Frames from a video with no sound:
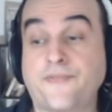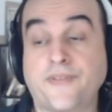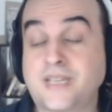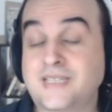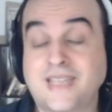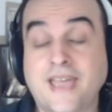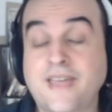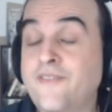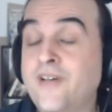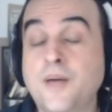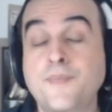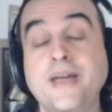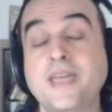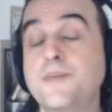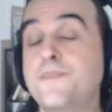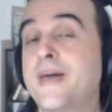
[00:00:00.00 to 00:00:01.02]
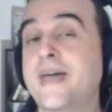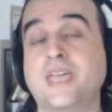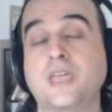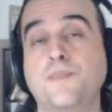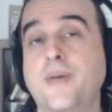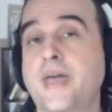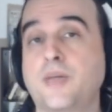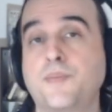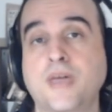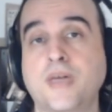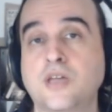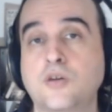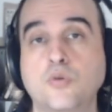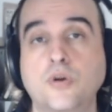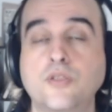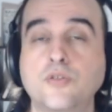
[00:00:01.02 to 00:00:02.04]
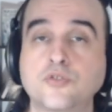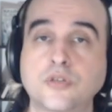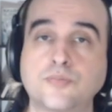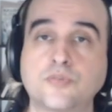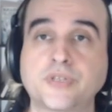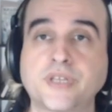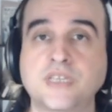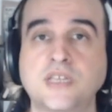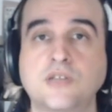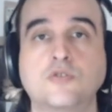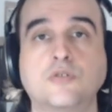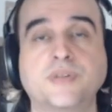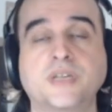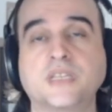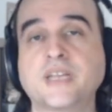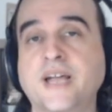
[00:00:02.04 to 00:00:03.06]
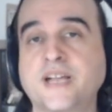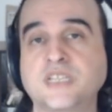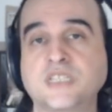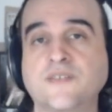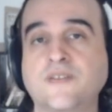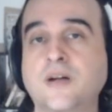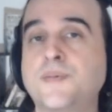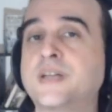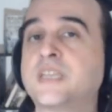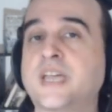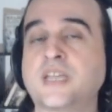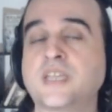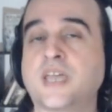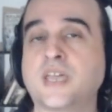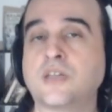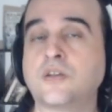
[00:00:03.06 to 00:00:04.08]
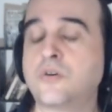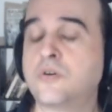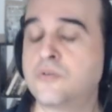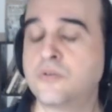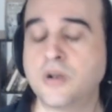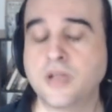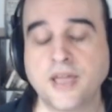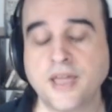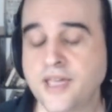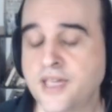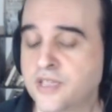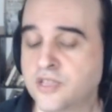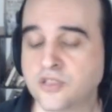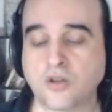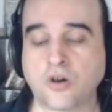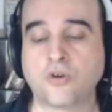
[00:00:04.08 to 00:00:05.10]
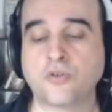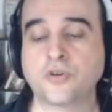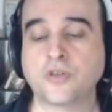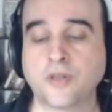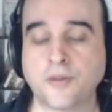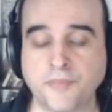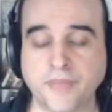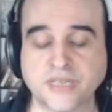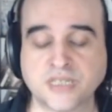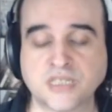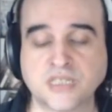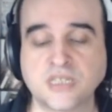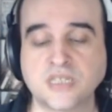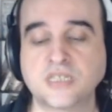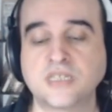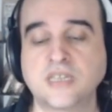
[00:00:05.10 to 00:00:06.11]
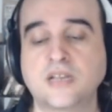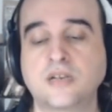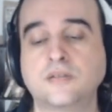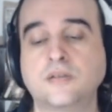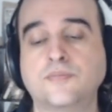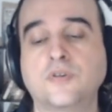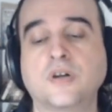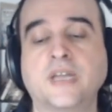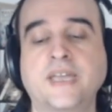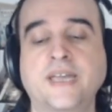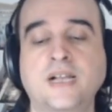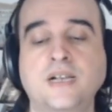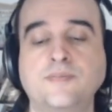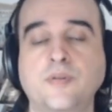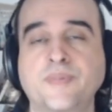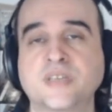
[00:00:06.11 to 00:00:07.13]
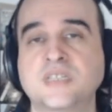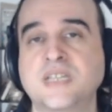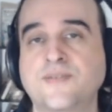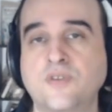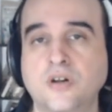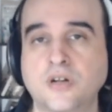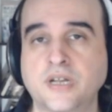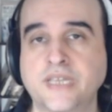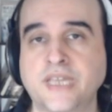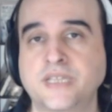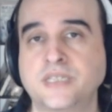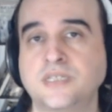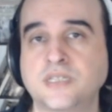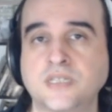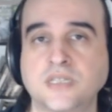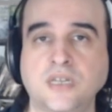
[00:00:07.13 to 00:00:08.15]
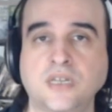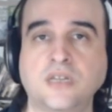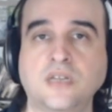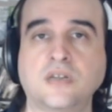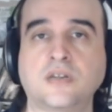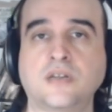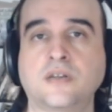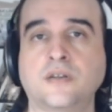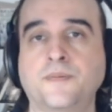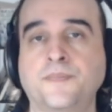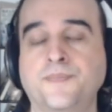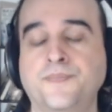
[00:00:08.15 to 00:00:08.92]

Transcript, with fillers: c'était vraiment hyper, hyper, hyper cool. de nous a montré ces courts-métrages. C'était vraiment très, très cool. Donc, euh, merci Cinéclub de Montréal, puis merci d'avoir organisé euh,